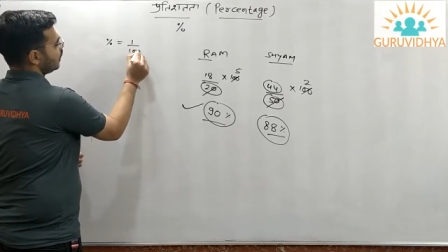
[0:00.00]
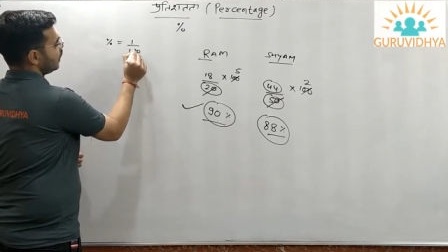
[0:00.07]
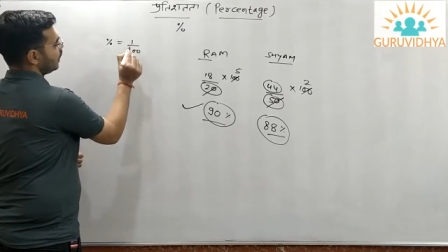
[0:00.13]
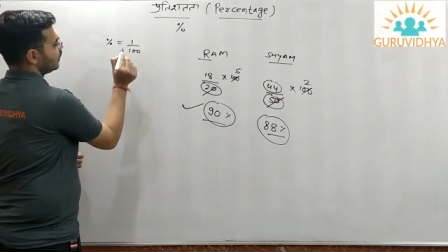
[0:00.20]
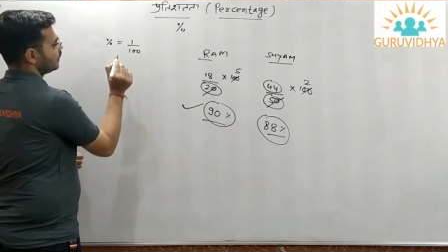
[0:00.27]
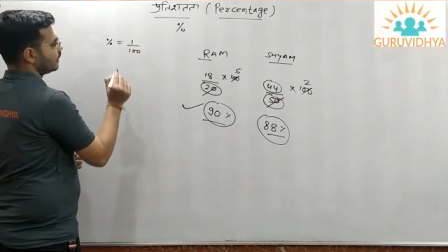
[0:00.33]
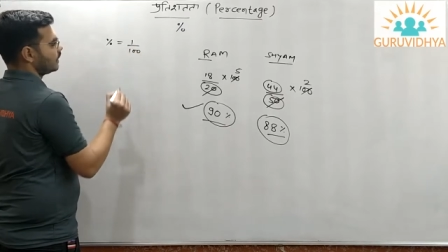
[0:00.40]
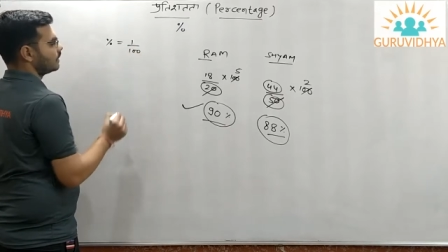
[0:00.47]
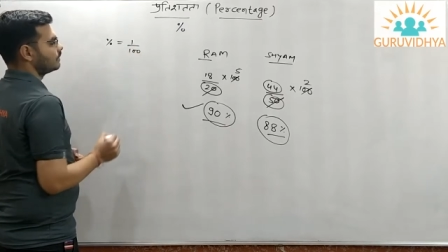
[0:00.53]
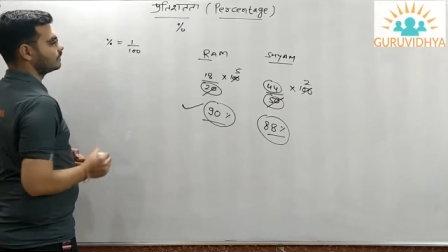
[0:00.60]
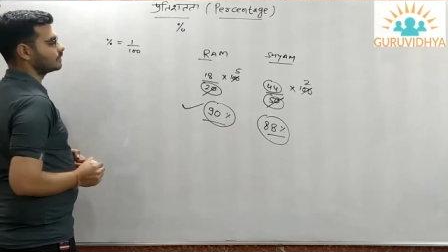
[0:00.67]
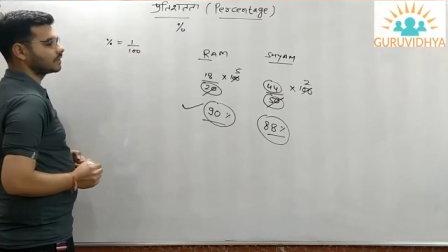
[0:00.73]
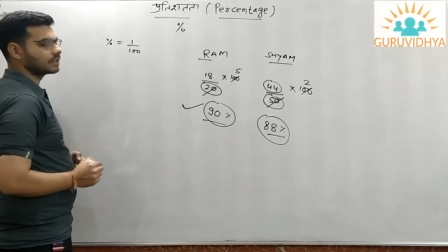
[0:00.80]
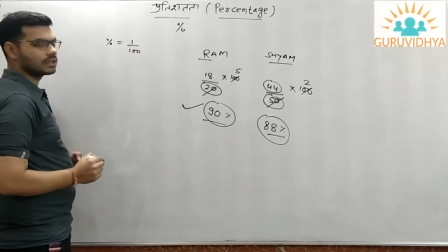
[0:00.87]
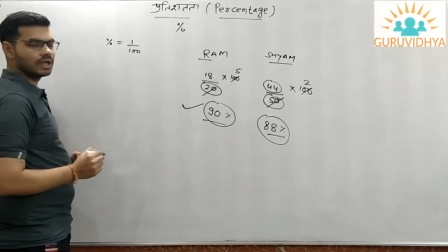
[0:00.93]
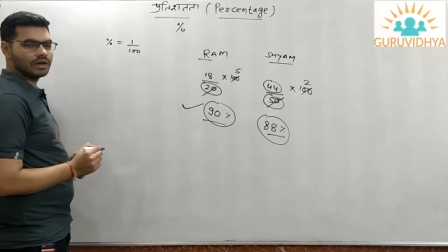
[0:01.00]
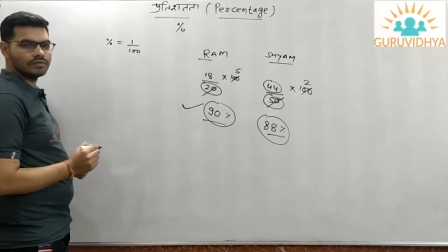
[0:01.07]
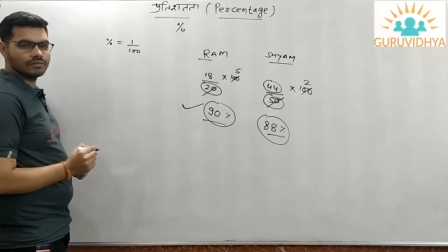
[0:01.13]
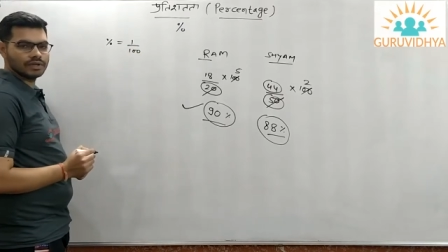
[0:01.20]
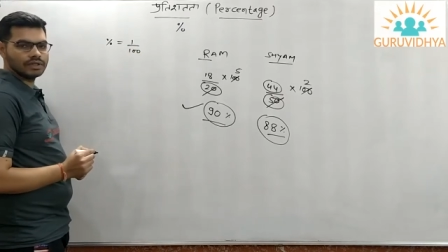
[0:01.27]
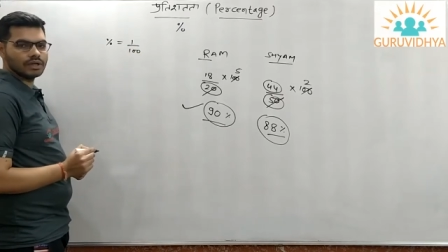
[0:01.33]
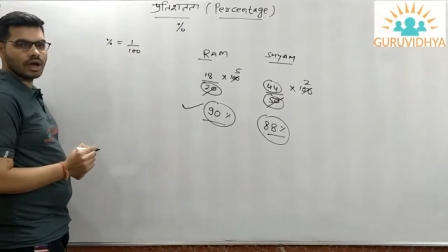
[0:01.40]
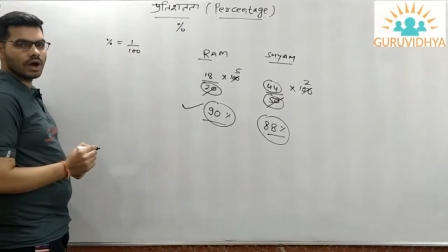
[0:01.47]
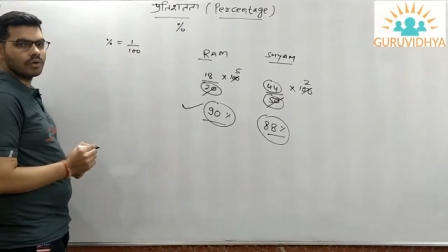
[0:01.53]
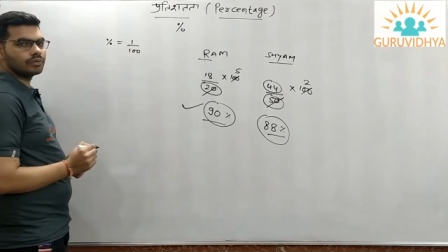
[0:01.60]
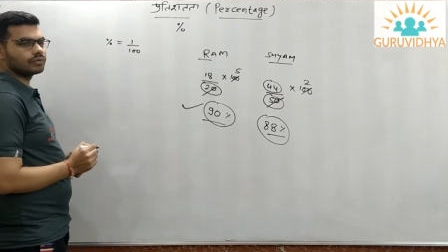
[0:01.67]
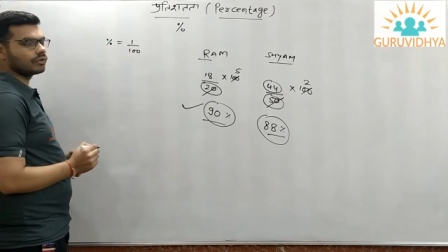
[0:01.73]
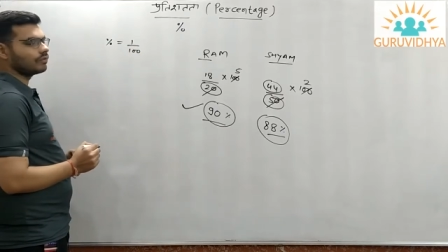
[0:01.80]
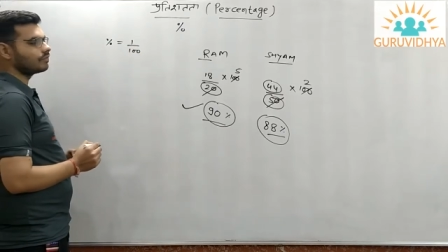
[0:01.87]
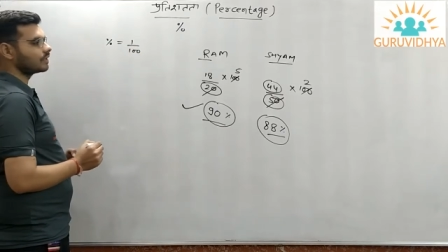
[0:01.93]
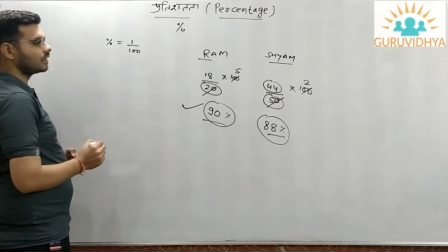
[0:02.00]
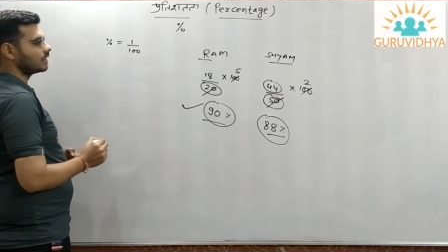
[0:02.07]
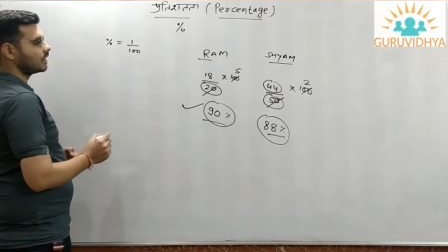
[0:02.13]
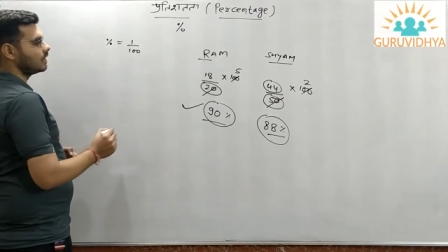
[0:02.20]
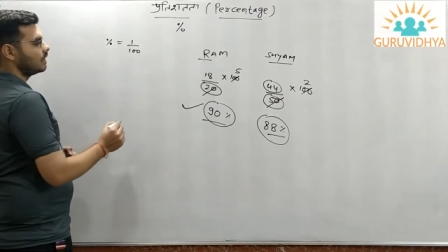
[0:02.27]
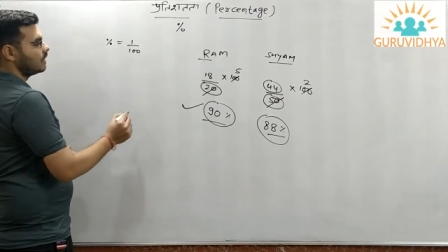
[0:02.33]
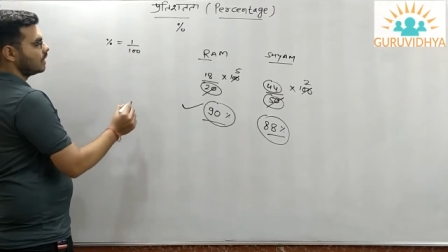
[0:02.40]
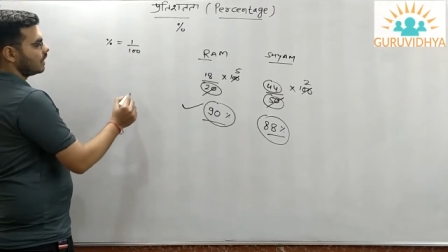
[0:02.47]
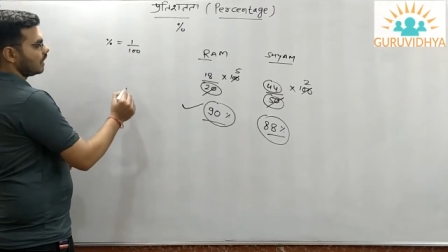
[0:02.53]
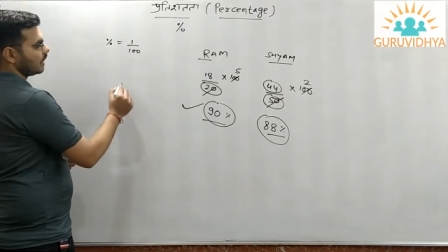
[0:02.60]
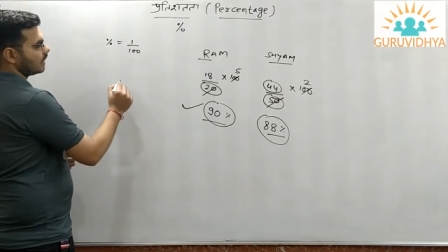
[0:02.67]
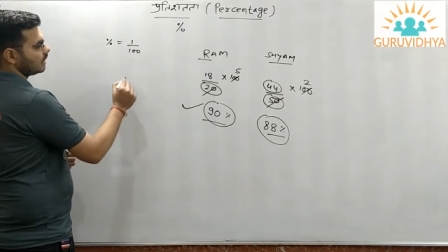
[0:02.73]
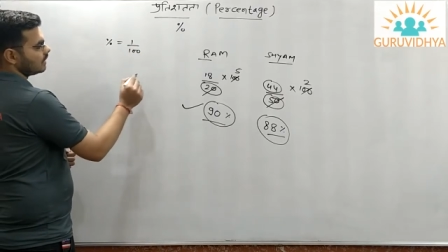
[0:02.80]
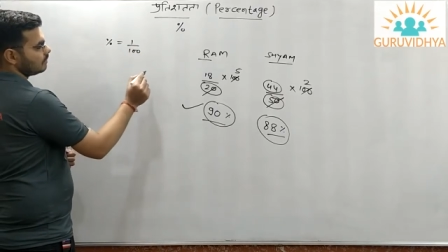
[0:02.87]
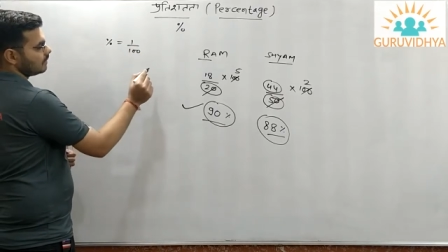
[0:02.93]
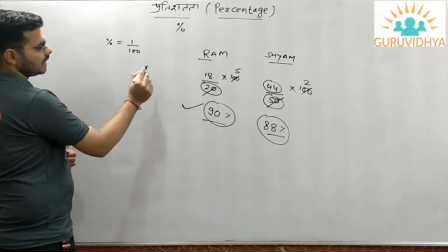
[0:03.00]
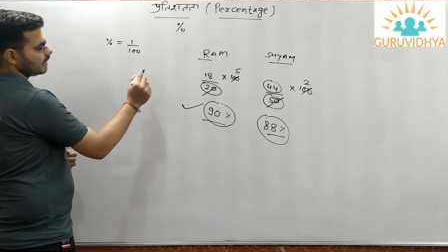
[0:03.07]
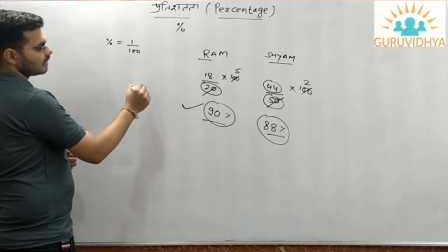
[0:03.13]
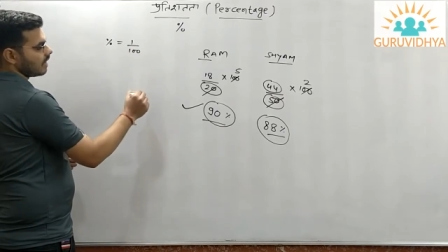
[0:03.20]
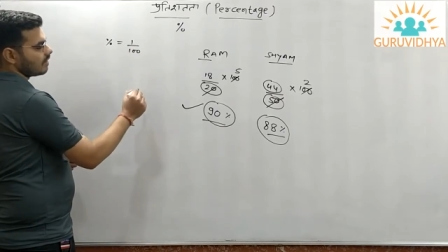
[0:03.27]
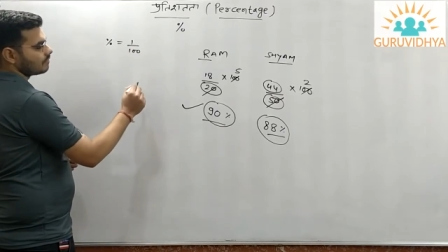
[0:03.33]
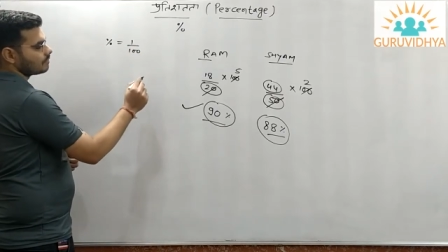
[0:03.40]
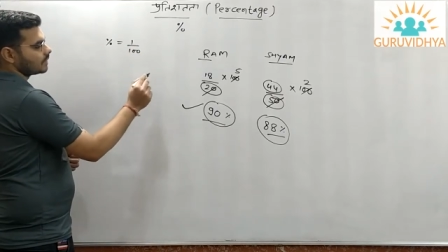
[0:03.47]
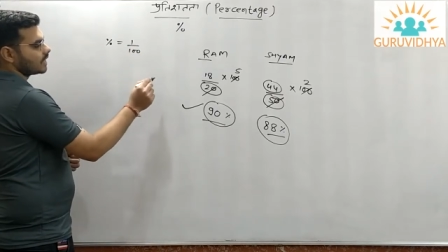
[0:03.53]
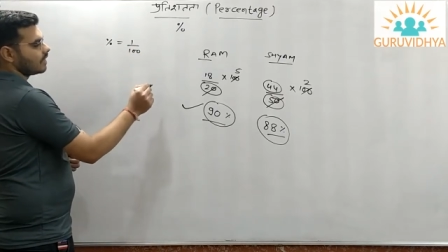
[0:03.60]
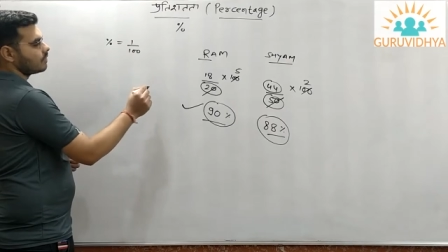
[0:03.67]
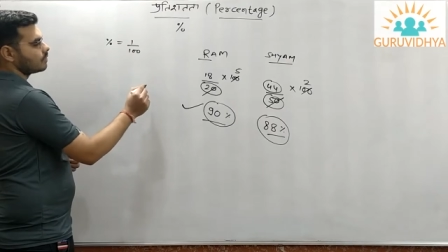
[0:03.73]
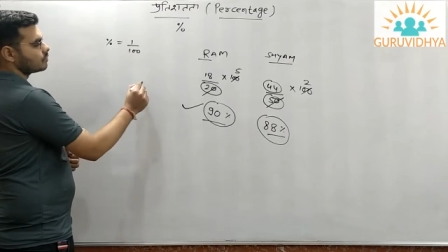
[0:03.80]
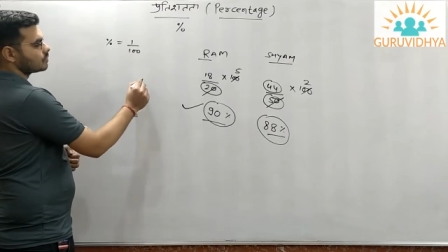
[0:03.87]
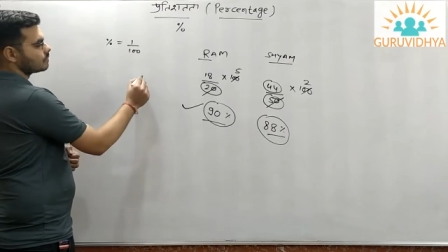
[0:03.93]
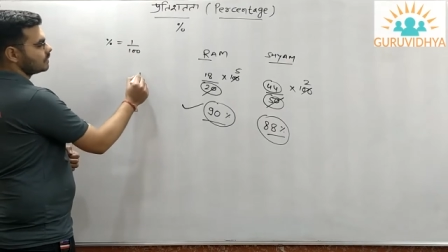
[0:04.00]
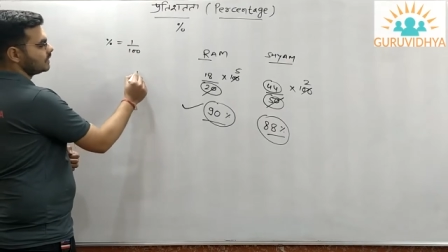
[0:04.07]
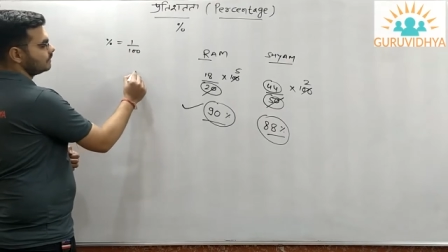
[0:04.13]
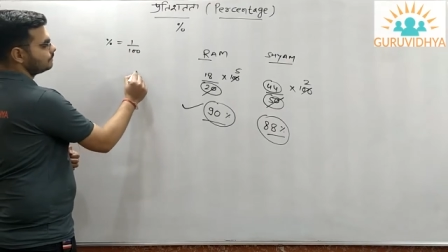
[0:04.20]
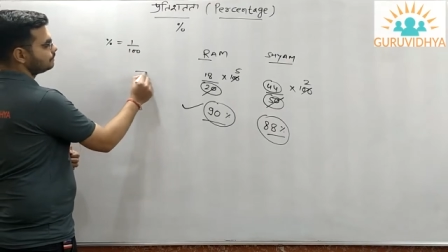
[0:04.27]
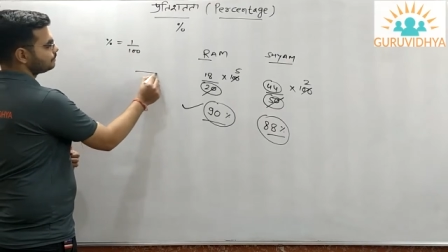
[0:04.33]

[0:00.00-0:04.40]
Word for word: हंड्रेड कितना वन आउट ऑफ हंड्रेड अगर हम एक ग्राफ बनाए और उसमें